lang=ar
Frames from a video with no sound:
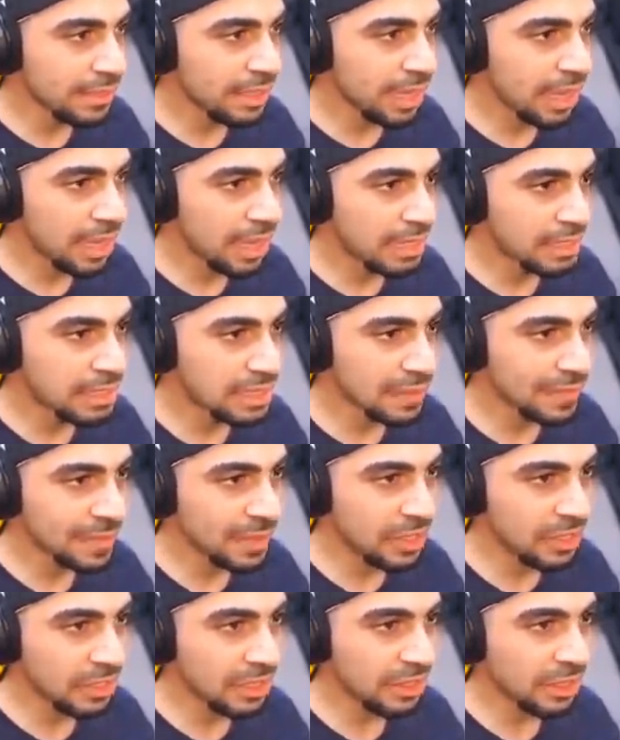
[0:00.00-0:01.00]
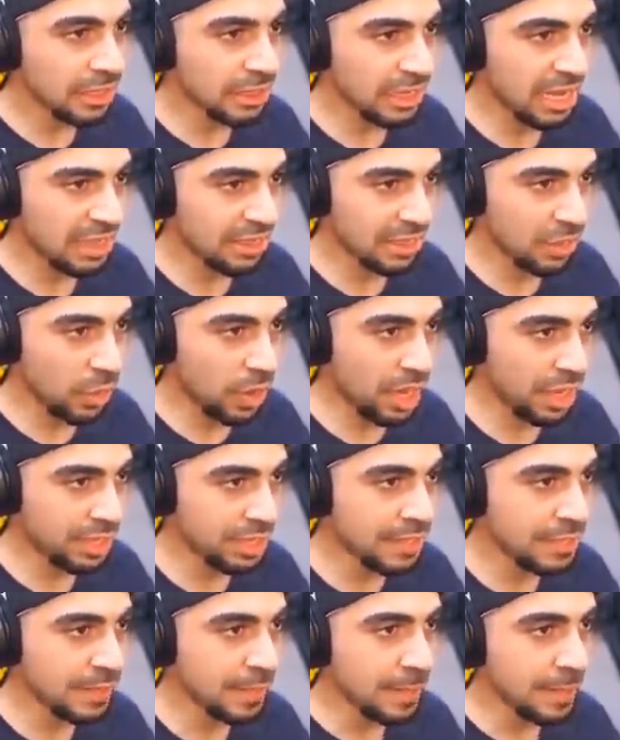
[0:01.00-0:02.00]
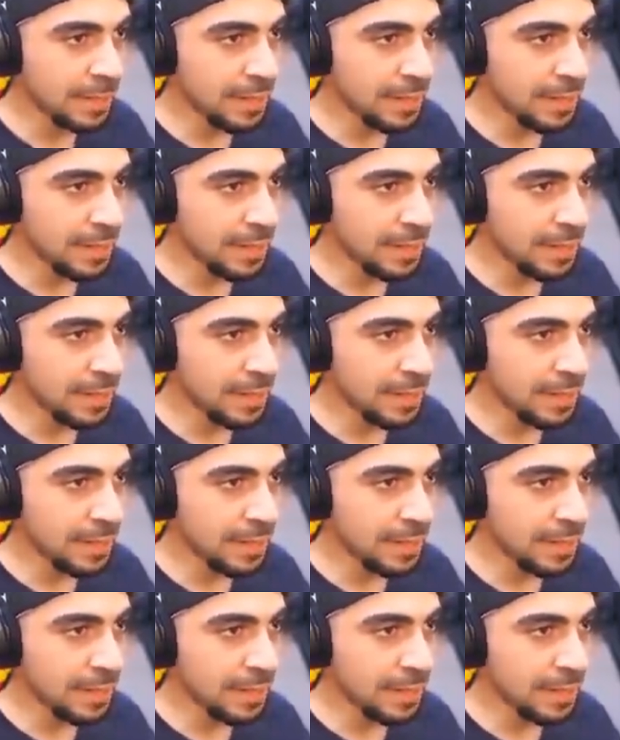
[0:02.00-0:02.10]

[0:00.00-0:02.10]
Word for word: لازم ننتظر ثلاث ثواني